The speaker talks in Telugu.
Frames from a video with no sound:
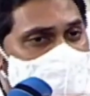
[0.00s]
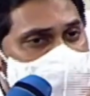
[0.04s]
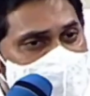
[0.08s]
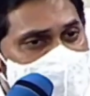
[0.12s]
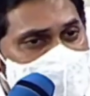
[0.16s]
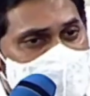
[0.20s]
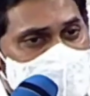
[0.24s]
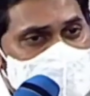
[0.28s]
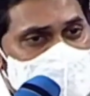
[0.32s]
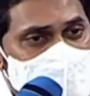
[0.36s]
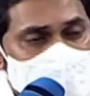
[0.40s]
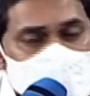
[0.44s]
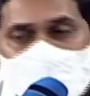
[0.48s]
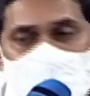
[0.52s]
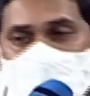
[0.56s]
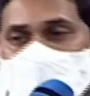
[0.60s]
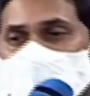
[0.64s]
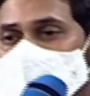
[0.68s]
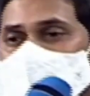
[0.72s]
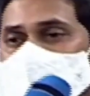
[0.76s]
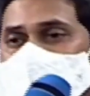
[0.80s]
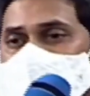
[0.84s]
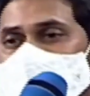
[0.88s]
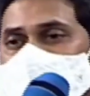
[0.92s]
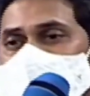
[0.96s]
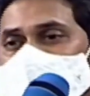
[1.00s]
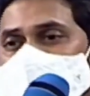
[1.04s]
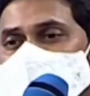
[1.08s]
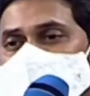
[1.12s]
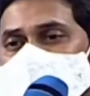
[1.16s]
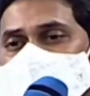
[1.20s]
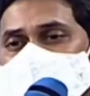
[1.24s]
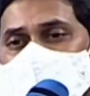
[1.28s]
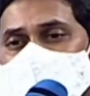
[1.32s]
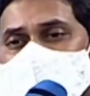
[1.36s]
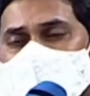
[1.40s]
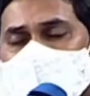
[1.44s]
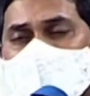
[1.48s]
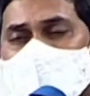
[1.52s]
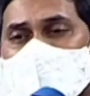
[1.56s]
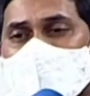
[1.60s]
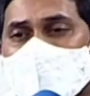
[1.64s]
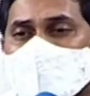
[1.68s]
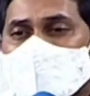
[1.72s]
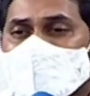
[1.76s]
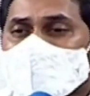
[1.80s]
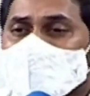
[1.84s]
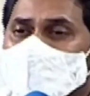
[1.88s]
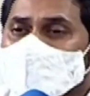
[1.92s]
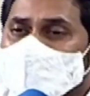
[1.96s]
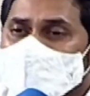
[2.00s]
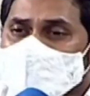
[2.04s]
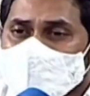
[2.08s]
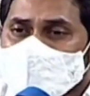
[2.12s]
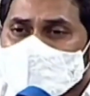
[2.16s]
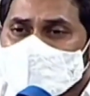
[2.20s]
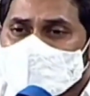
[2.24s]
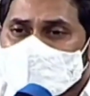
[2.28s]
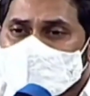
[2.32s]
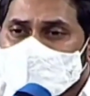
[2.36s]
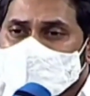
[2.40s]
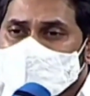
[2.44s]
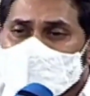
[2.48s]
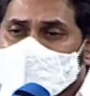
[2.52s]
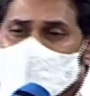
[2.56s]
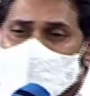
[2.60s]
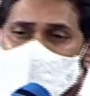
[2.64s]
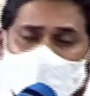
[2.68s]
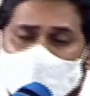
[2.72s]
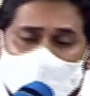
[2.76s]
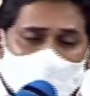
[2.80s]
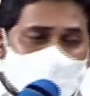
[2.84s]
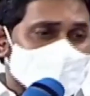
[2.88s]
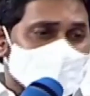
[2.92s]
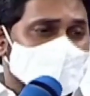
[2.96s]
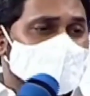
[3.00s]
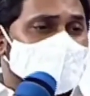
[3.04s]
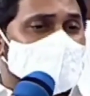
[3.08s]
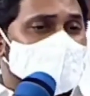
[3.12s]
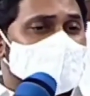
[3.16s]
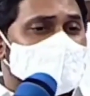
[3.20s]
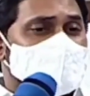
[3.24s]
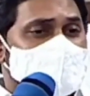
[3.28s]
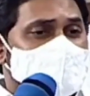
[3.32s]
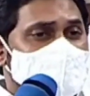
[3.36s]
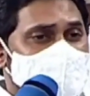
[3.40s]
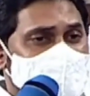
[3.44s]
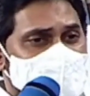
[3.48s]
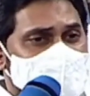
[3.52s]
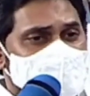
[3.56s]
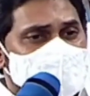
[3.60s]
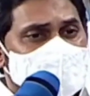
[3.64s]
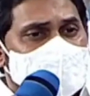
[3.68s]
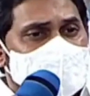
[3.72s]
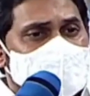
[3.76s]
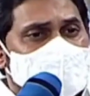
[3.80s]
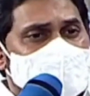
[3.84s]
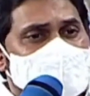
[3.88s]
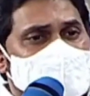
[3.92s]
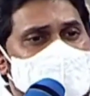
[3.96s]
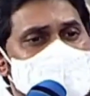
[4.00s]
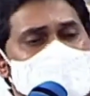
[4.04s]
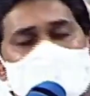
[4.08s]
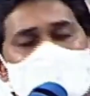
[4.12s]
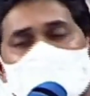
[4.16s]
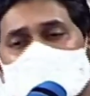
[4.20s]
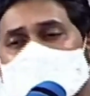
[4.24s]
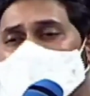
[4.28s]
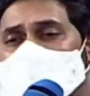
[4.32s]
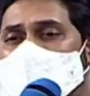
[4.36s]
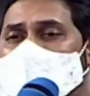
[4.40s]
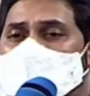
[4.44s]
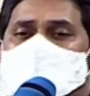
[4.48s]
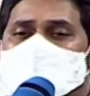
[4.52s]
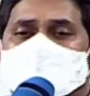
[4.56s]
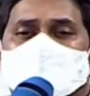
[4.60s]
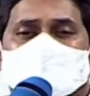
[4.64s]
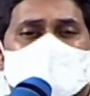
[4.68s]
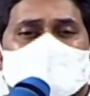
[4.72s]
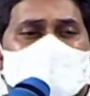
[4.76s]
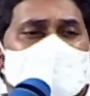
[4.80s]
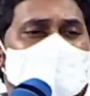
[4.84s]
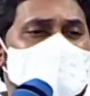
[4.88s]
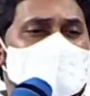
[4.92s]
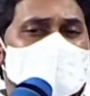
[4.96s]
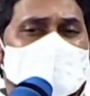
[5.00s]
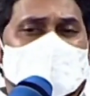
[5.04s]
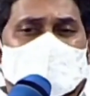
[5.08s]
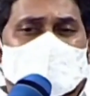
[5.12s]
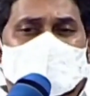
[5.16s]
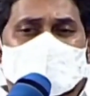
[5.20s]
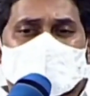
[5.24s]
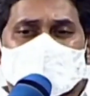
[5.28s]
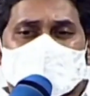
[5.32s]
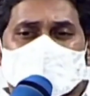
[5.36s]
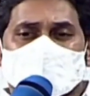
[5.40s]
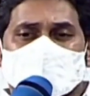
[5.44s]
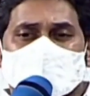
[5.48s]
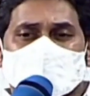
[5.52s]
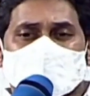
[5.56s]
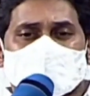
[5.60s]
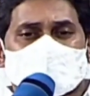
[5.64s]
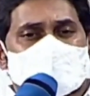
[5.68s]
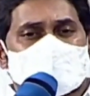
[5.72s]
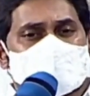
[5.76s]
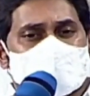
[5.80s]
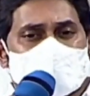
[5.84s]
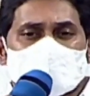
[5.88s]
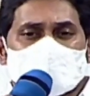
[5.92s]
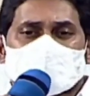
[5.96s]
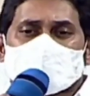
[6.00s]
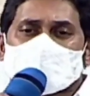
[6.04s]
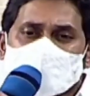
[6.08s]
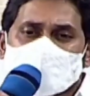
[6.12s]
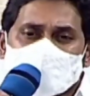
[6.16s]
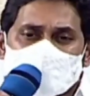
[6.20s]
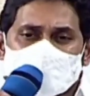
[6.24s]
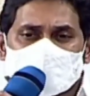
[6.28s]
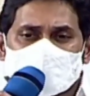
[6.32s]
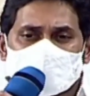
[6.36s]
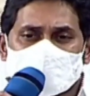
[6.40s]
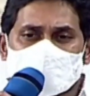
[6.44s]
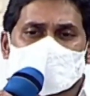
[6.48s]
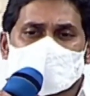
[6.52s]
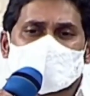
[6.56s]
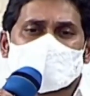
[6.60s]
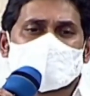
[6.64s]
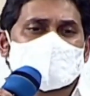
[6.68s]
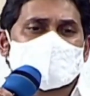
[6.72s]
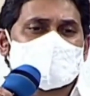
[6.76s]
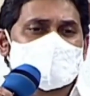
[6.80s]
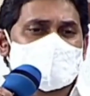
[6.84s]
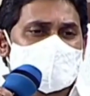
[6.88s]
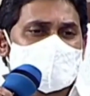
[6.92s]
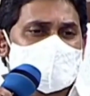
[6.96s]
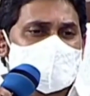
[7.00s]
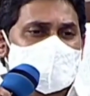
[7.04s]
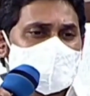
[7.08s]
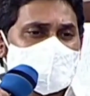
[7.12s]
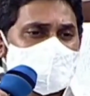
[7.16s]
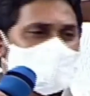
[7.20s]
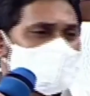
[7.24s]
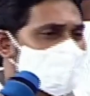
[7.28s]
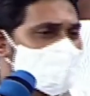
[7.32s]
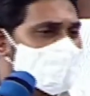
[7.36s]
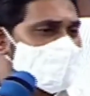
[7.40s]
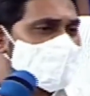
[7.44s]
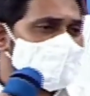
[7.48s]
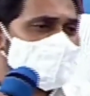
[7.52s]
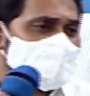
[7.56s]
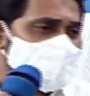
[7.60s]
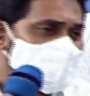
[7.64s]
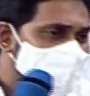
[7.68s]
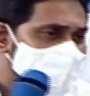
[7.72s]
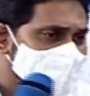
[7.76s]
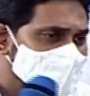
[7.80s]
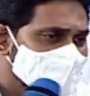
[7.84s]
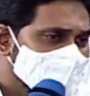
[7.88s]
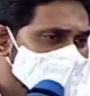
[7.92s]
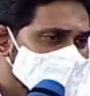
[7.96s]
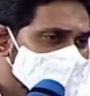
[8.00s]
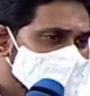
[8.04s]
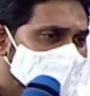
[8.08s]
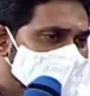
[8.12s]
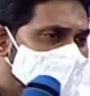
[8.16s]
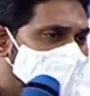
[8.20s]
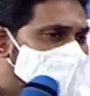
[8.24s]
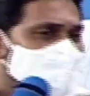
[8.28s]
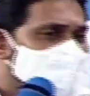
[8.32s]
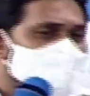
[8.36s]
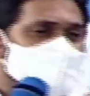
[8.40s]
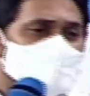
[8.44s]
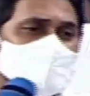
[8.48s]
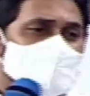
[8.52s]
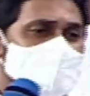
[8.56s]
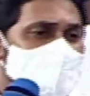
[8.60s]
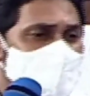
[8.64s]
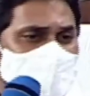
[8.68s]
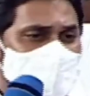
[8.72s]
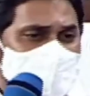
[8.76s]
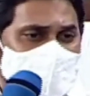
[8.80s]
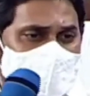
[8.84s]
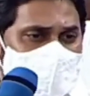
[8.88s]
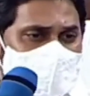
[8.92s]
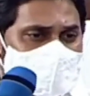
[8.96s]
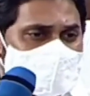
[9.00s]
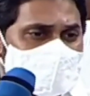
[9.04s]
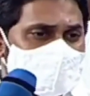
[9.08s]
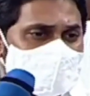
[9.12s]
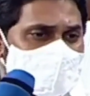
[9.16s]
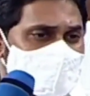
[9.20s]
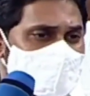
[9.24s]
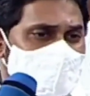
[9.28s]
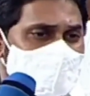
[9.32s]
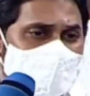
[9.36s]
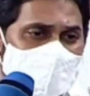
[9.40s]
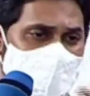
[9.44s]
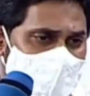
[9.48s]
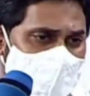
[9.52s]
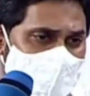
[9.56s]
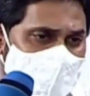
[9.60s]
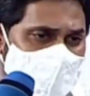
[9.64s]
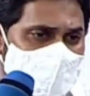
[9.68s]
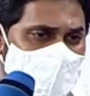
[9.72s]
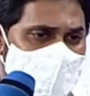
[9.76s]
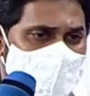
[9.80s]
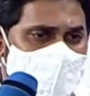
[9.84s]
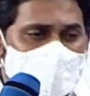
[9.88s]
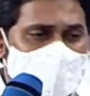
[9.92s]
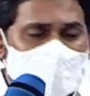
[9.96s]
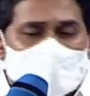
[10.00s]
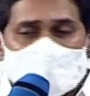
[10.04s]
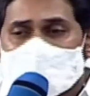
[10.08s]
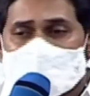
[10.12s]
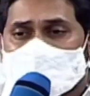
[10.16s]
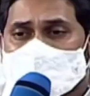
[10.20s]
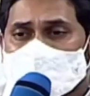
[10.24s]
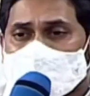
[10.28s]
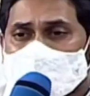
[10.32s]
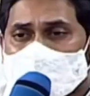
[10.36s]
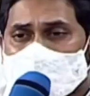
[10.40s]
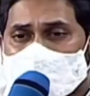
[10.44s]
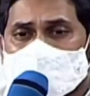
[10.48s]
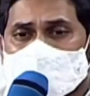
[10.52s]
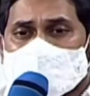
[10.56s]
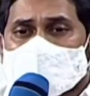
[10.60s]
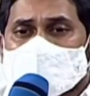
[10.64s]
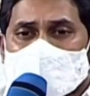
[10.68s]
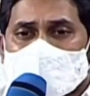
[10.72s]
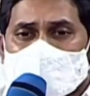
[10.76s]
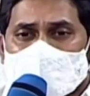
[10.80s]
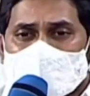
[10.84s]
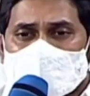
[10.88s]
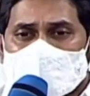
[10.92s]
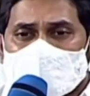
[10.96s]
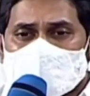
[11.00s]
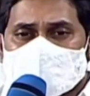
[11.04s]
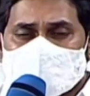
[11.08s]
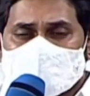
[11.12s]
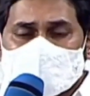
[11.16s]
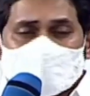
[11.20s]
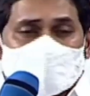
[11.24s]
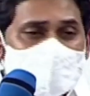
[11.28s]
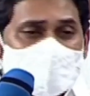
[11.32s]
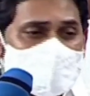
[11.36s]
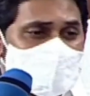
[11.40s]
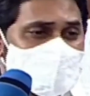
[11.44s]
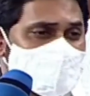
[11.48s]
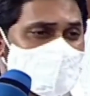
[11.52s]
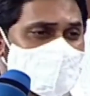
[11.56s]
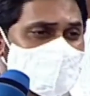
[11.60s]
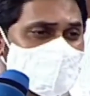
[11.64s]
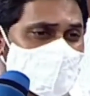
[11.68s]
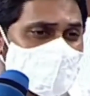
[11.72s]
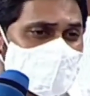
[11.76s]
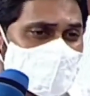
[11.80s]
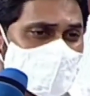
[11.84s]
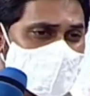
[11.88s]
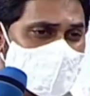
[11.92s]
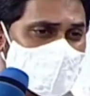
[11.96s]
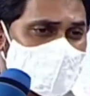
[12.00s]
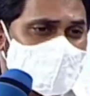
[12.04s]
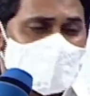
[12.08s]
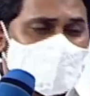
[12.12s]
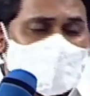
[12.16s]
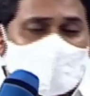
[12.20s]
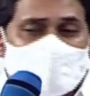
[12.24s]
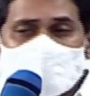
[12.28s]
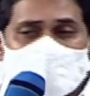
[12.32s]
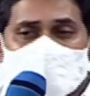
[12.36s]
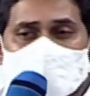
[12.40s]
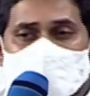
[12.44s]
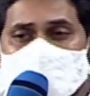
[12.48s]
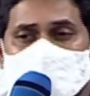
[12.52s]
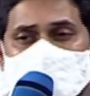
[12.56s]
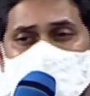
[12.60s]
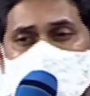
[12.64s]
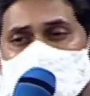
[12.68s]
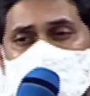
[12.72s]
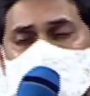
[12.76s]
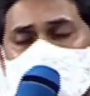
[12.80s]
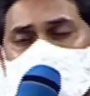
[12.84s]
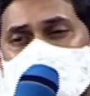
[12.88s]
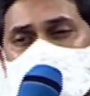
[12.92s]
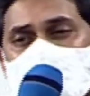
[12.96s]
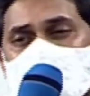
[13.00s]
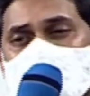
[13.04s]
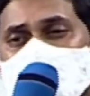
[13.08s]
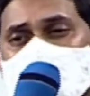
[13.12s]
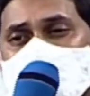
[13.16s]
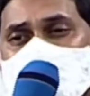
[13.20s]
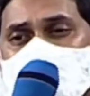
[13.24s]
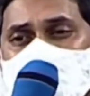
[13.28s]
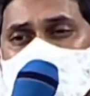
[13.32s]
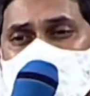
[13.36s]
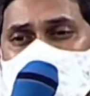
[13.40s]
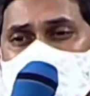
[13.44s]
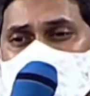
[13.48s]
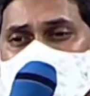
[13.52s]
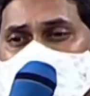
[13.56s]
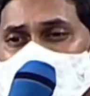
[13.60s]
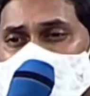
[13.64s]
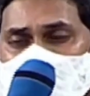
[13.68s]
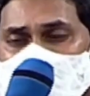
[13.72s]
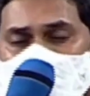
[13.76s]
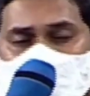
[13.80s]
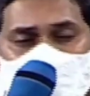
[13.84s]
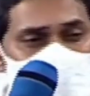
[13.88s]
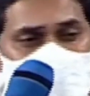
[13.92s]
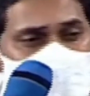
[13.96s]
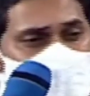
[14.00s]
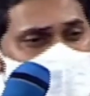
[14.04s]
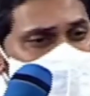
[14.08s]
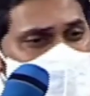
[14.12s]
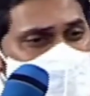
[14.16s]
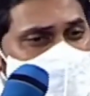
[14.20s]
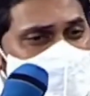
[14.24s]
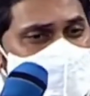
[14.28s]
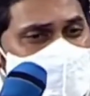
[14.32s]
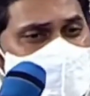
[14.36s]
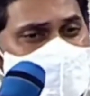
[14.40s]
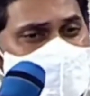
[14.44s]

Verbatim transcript: వెంటనే మీ దగ్గరికి వచ్చేసే కార్యక్రమం జరుగుతుంది అదే మీరు కానీ రెస్పాండ్ అయ్యి అంతా బాగున్నాము పొరపాటున షేక్ అయింది అని అంటే దే విల్ నాట్ కమ్ మళ్ళీ రారు అలా కా అలా చెప్పలేదనుకో ఫోన్ ఎత్తలే ఎత్తలేని పరిస్థితి ఉండి ఎత్తలేకపోతే